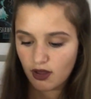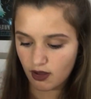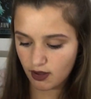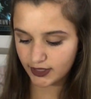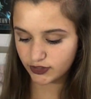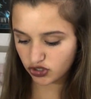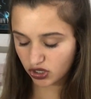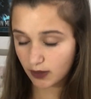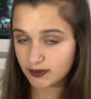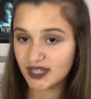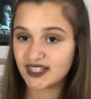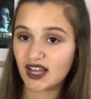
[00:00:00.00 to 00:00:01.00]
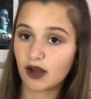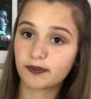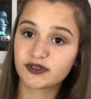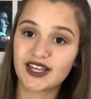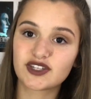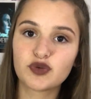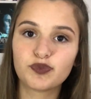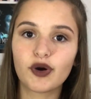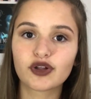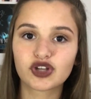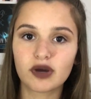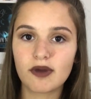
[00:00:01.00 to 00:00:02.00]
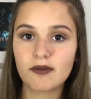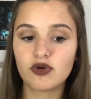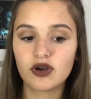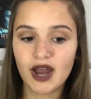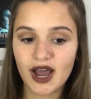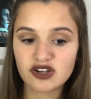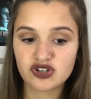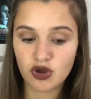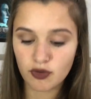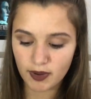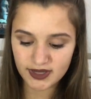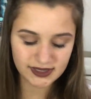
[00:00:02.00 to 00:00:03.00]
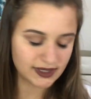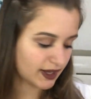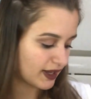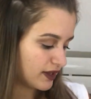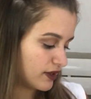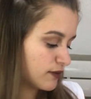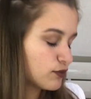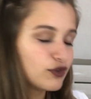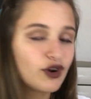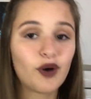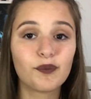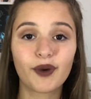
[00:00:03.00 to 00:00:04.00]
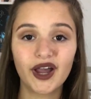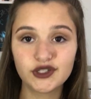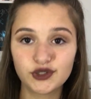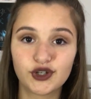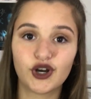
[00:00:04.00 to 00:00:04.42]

Euh, les t-shirts comme ça, ça, se porte quand même large, euh, pas serré et moulant près du